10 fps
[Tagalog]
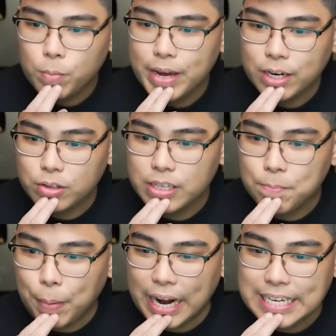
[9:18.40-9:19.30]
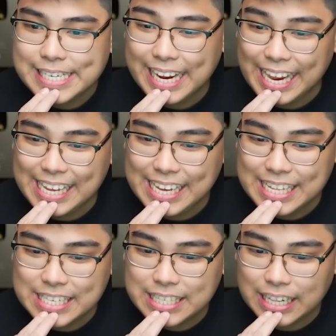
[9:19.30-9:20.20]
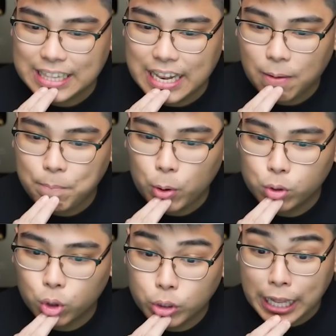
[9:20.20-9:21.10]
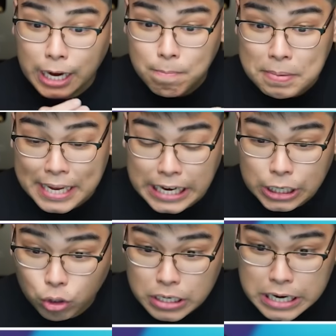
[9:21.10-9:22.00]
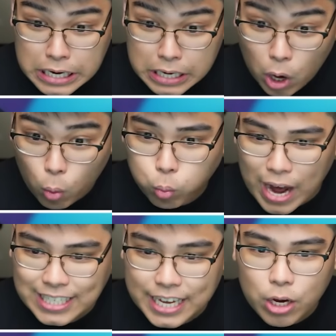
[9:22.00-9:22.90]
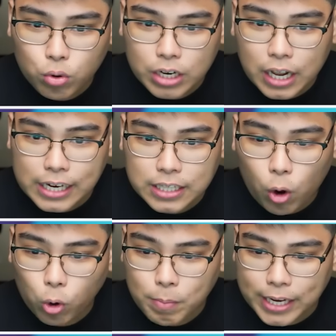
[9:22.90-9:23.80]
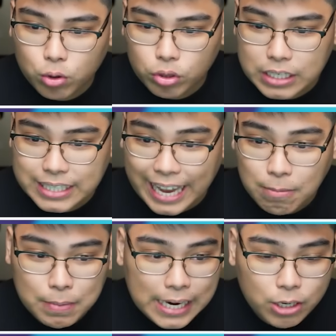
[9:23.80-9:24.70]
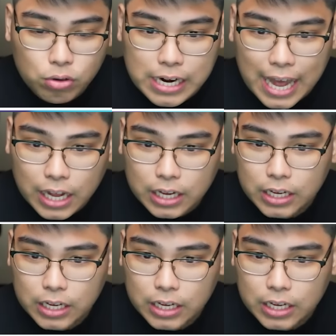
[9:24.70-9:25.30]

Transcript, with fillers: meron din palang jelly instant luck potion. 10 million... What? Ngayon ko lang nakita. Oh my goodness, 10 million luck lakh.